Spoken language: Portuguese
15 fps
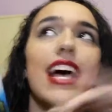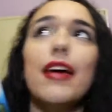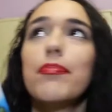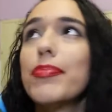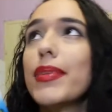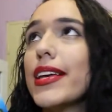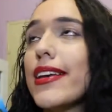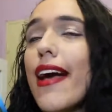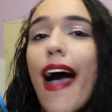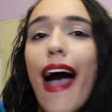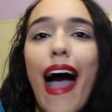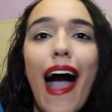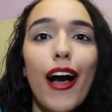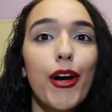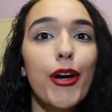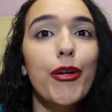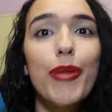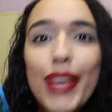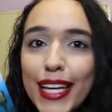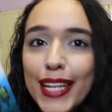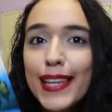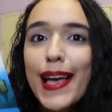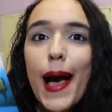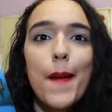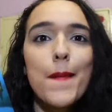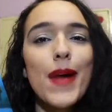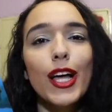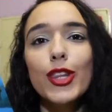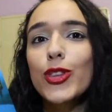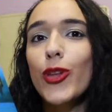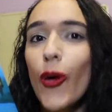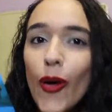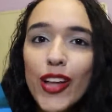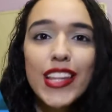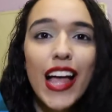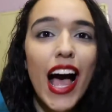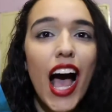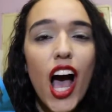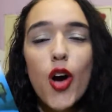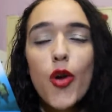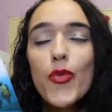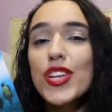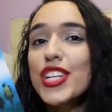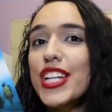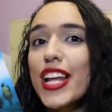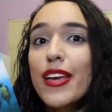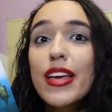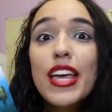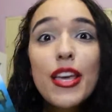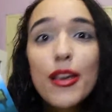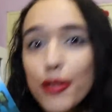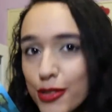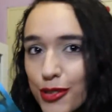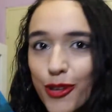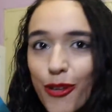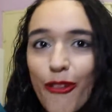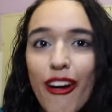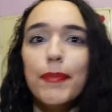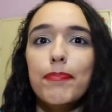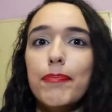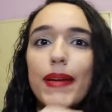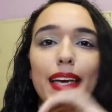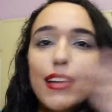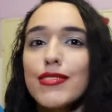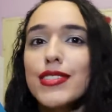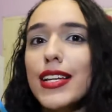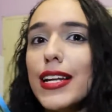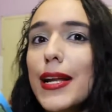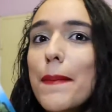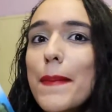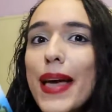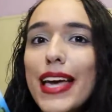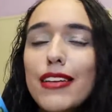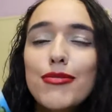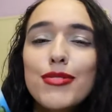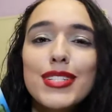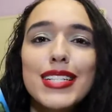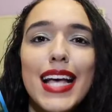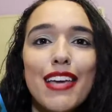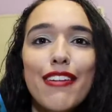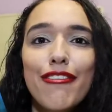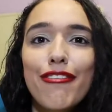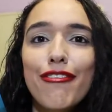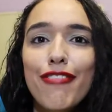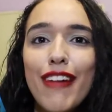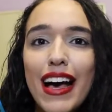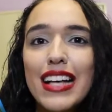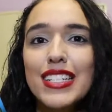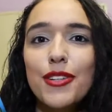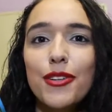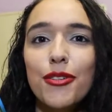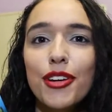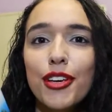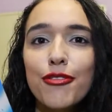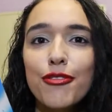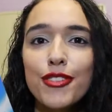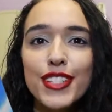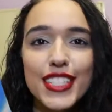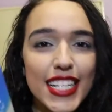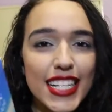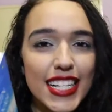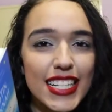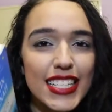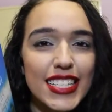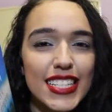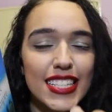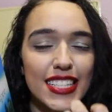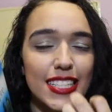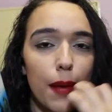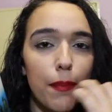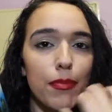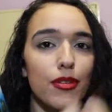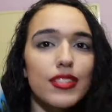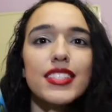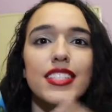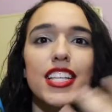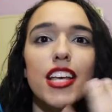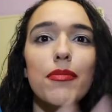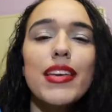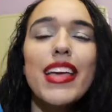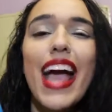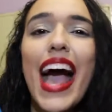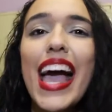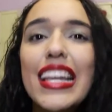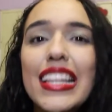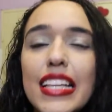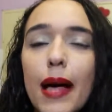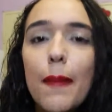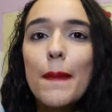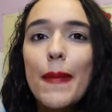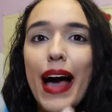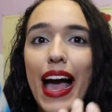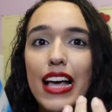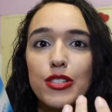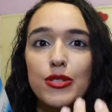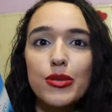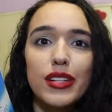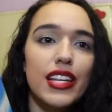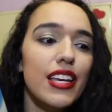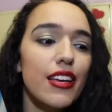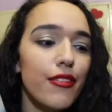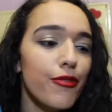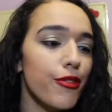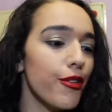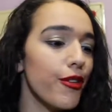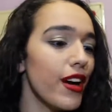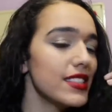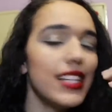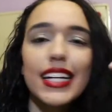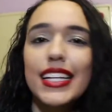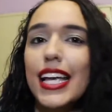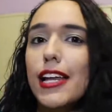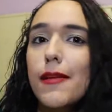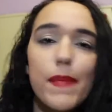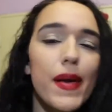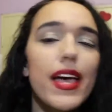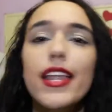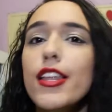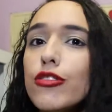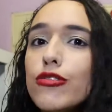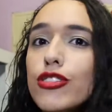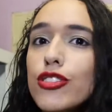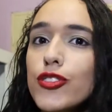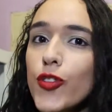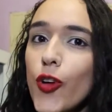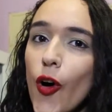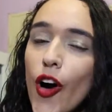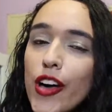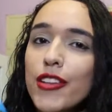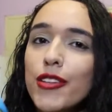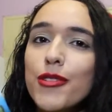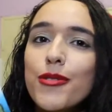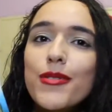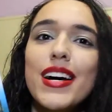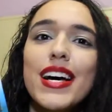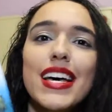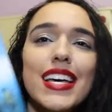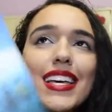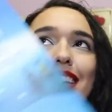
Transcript: Zeppelin a Queen, Madonna, Whitney Houston, pequenos elementos que fazem com que você se aproxime ainda mais do livro, daquele período histórico,